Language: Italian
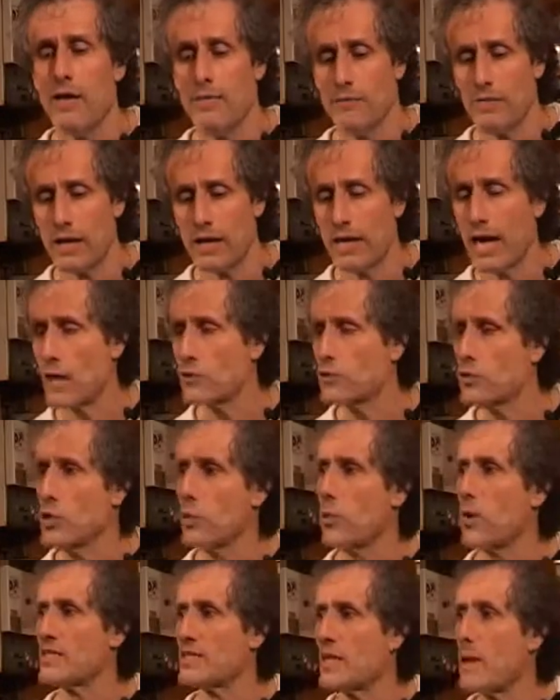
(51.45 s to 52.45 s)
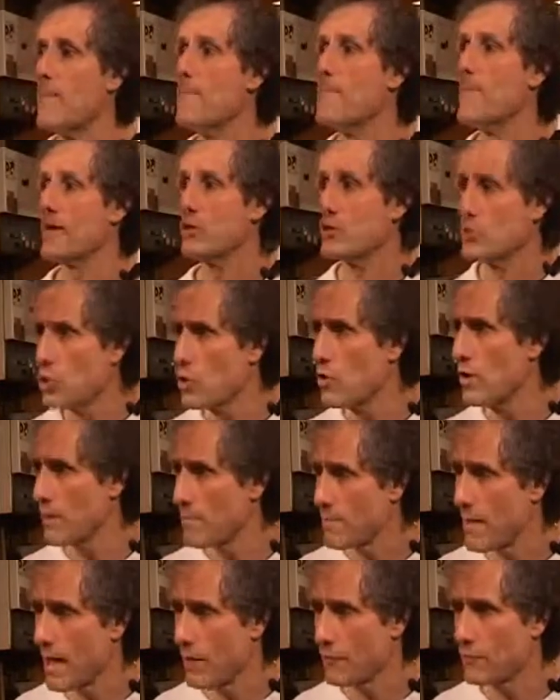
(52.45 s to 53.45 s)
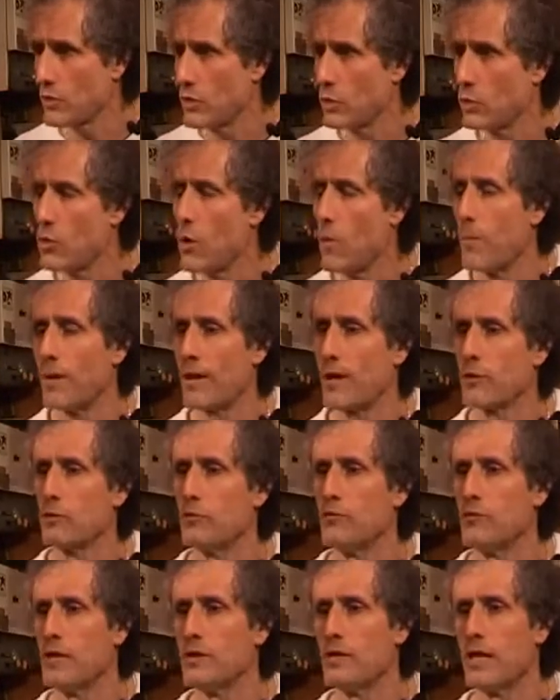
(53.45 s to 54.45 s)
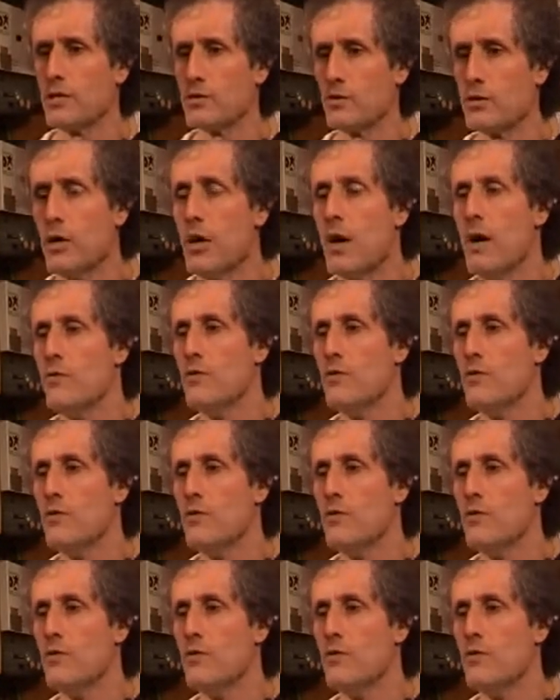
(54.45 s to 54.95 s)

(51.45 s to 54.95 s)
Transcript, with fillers: Nel caso di questa maggiore mafia di cui ho parlato fino adesso,